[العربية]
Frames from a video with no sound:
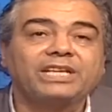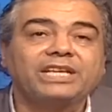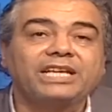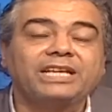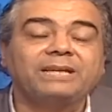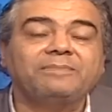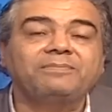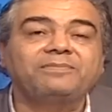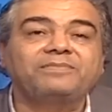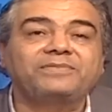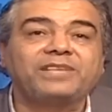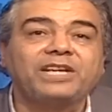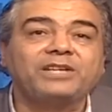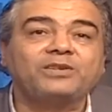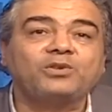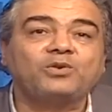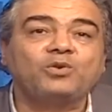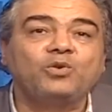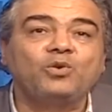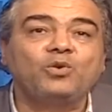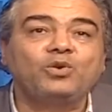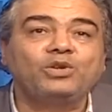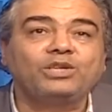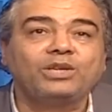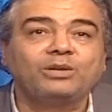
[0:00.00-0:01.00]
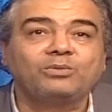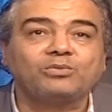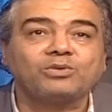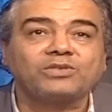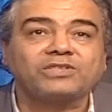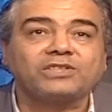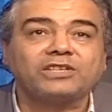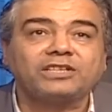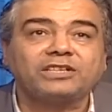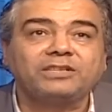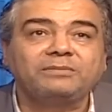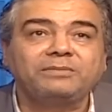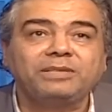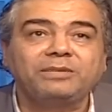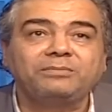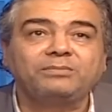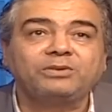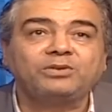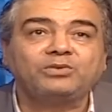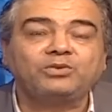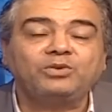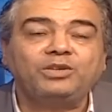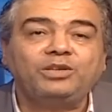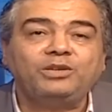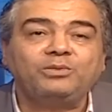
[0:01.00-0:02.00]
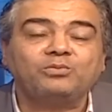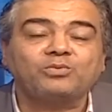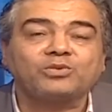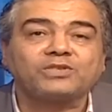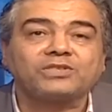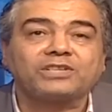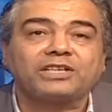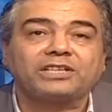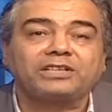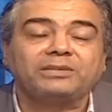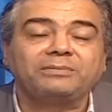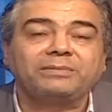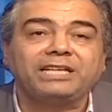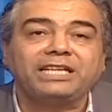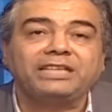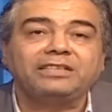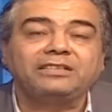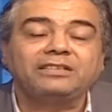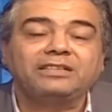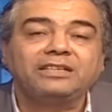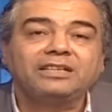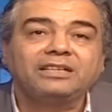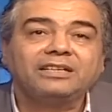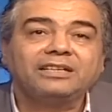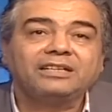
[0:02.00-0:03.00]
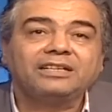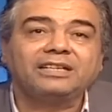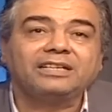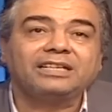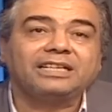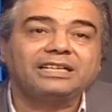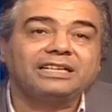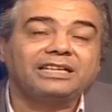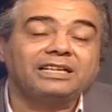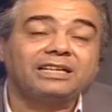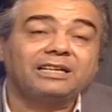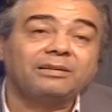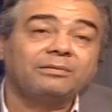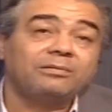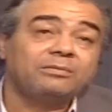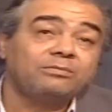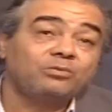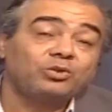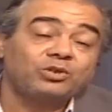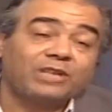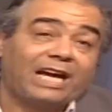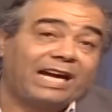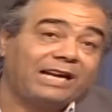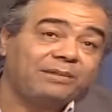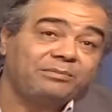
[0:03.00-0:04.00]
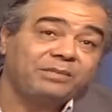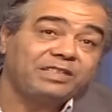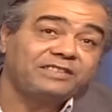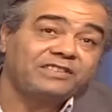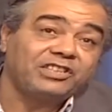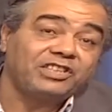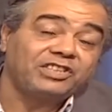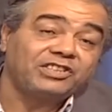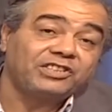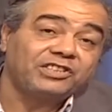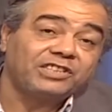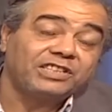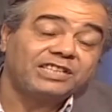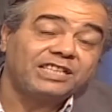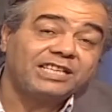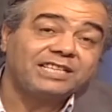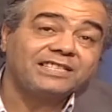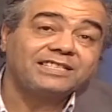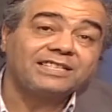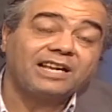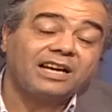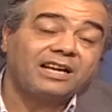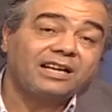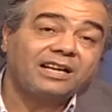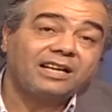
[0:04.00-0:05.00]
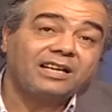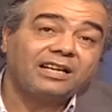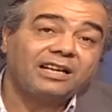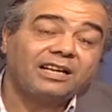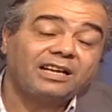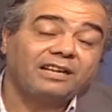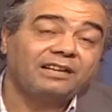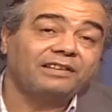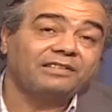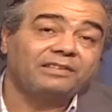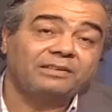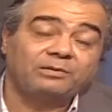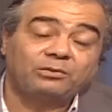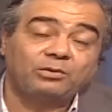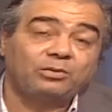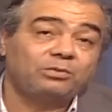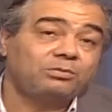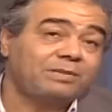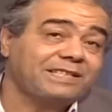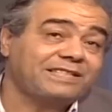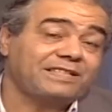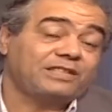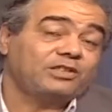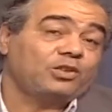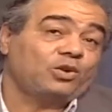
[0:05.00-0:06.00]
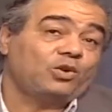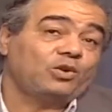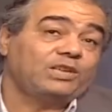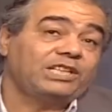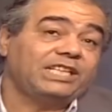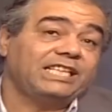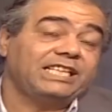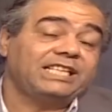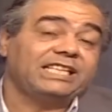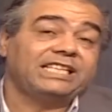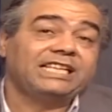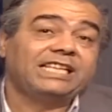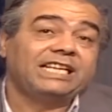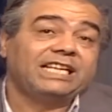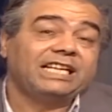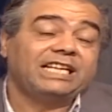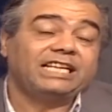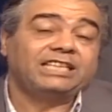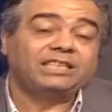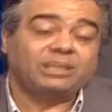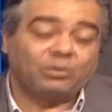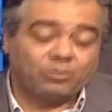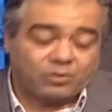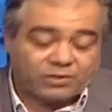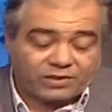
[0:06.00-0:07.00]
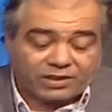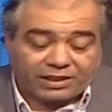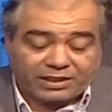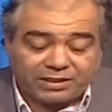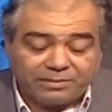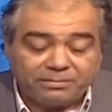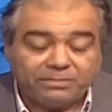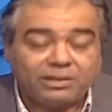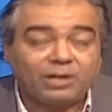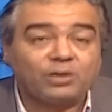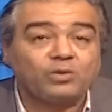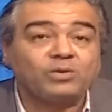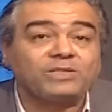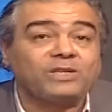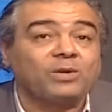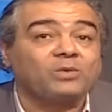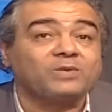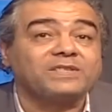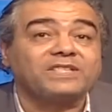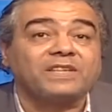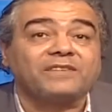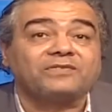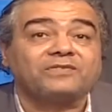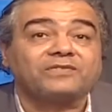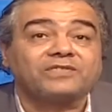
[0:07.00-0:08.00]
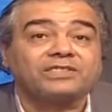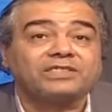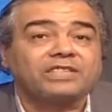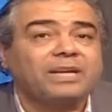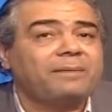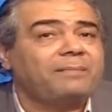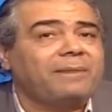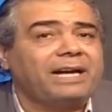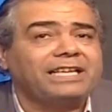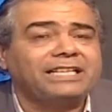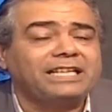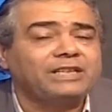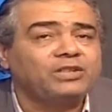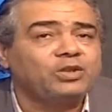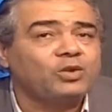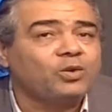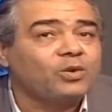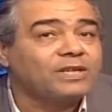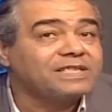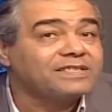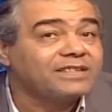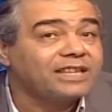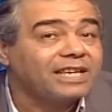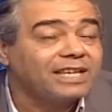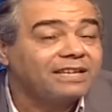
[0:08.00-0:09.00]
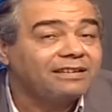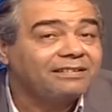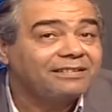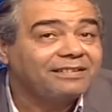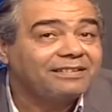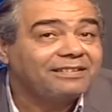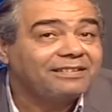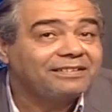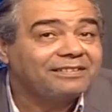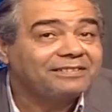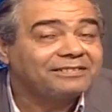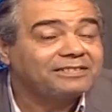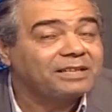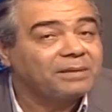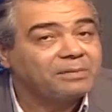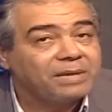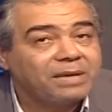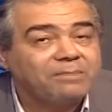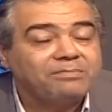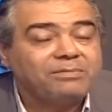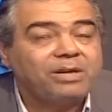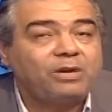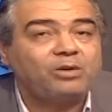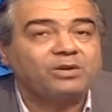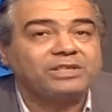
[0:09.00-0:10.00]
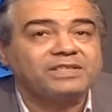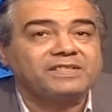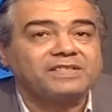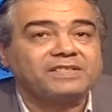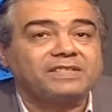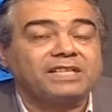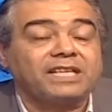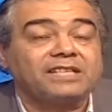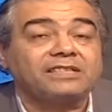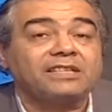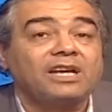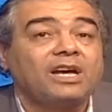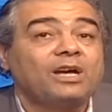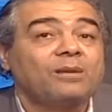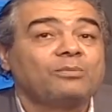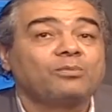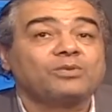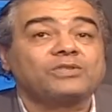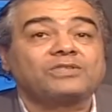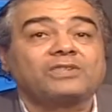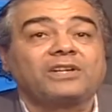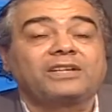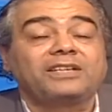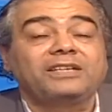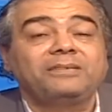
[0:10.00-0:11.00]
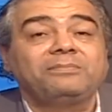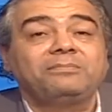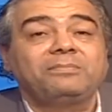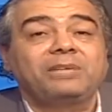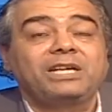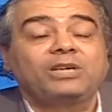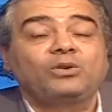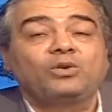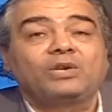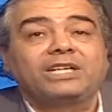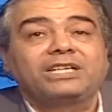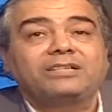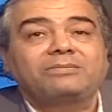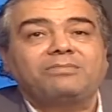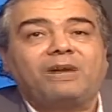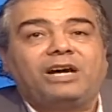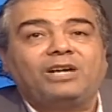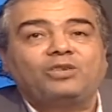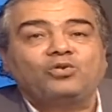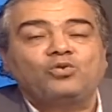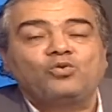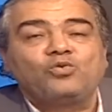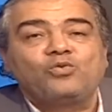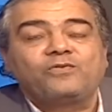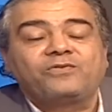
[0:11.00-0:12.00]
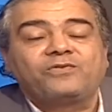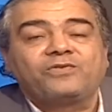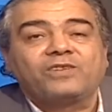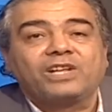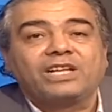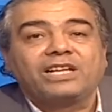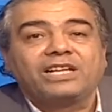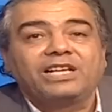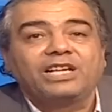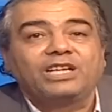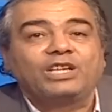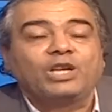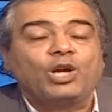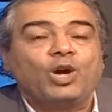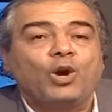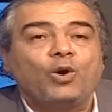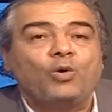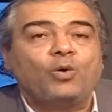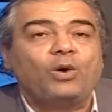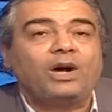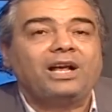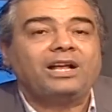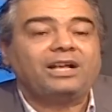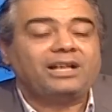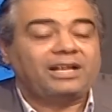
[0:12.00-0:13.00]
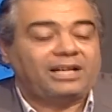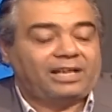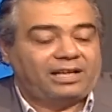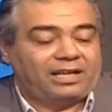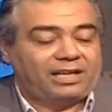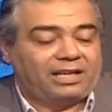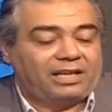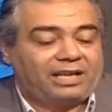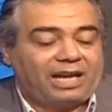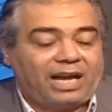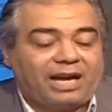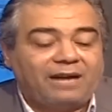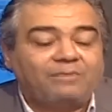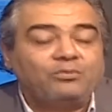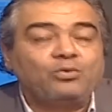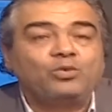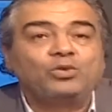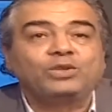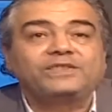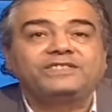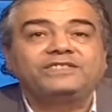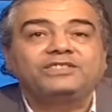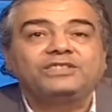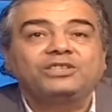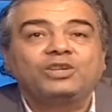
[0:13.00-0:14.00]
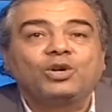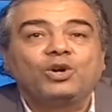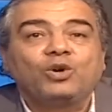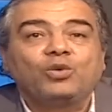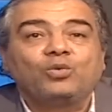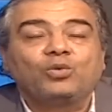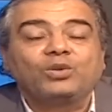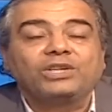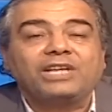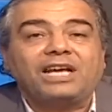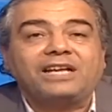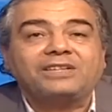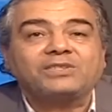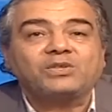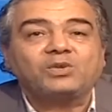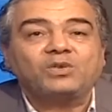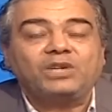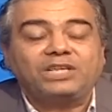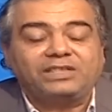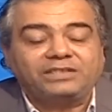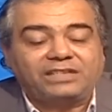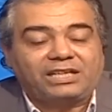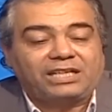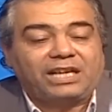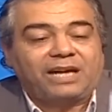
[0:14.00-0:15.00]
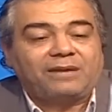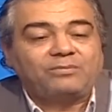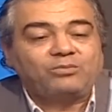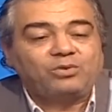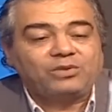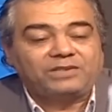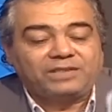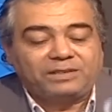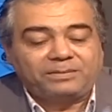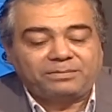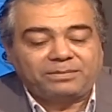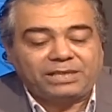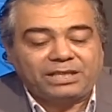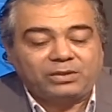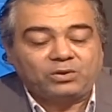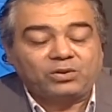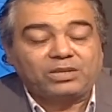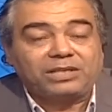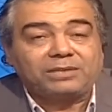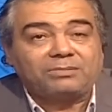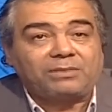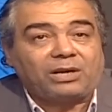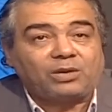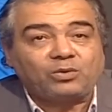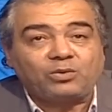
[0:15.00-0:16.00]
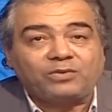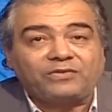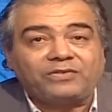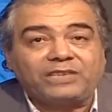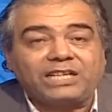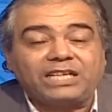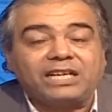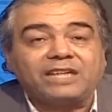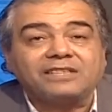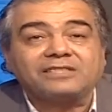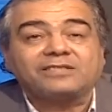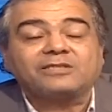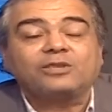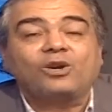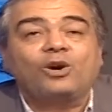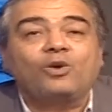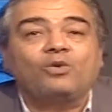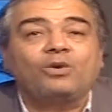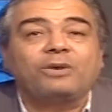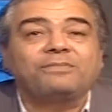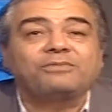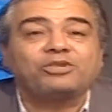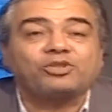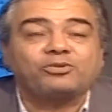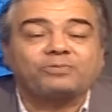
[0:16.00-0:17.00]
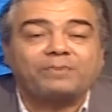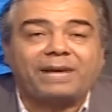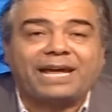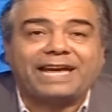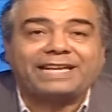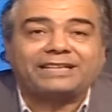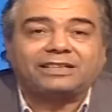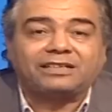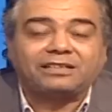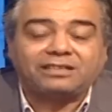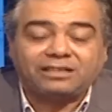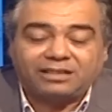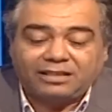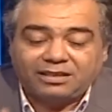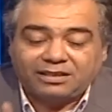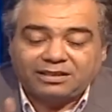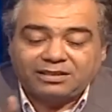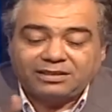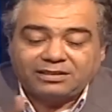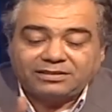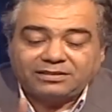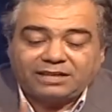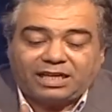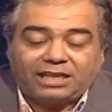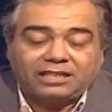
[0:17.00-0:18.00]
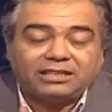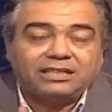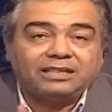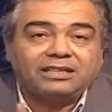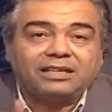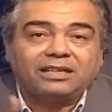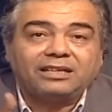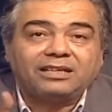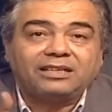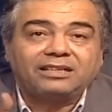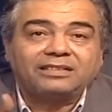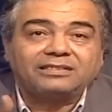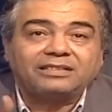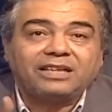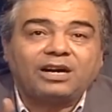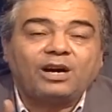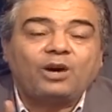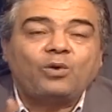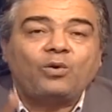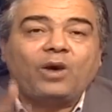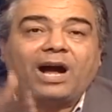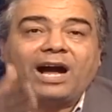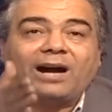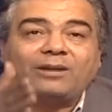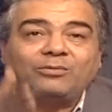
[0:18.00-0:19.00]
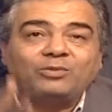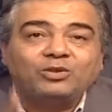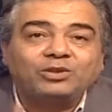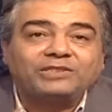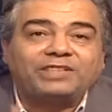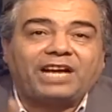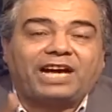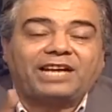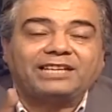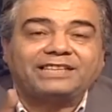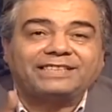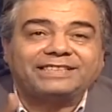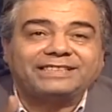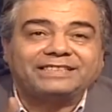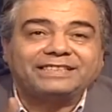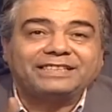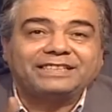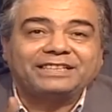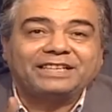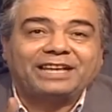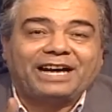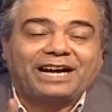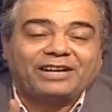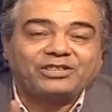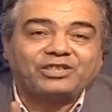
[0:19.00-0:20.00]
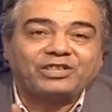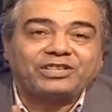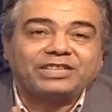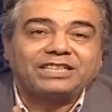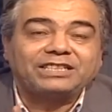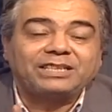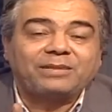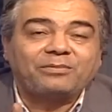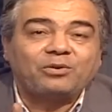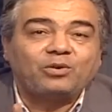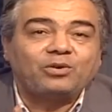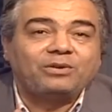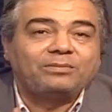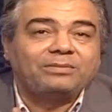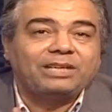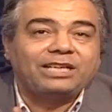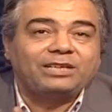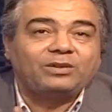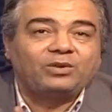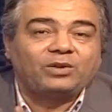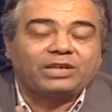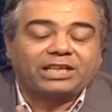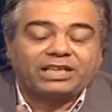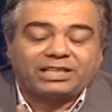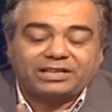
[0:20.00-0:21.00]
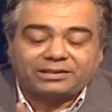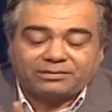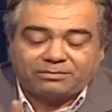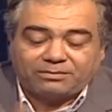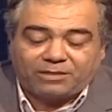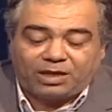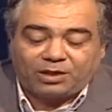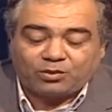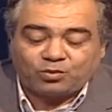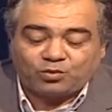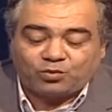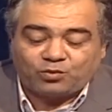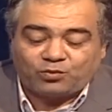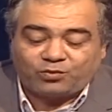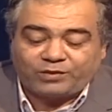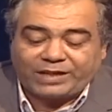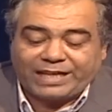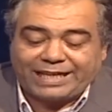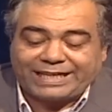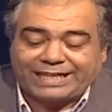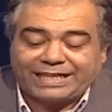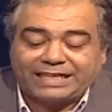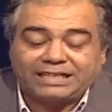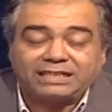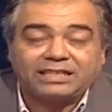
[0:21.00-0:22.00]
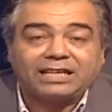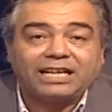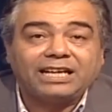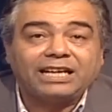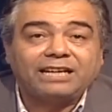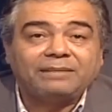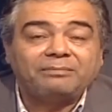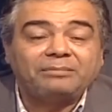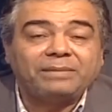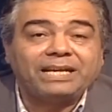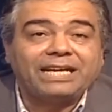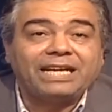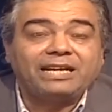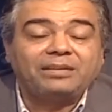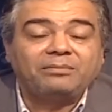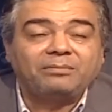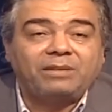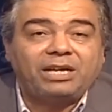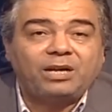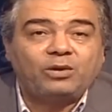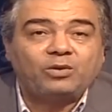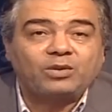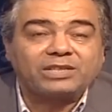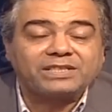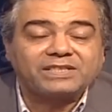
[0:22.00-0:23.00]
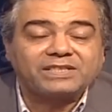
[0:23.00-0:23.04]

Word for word: امتى يكون المستقيمين بتوعي مستقيمين متعامدين اذا مثلا يقول لي ايه ان مستقيم ميلو يساوي صفر ده معناه انه يوازي ايه تمام محور السينات مستقيم ميله غير معروف اللي هو العمودي ولاحظوا ان العمودي الميله غير معروف ليه اصل هو مش مايل يعني آه، ده هو عمودي عليه عشان كده بقول ميله غير معروف لكن ميل محور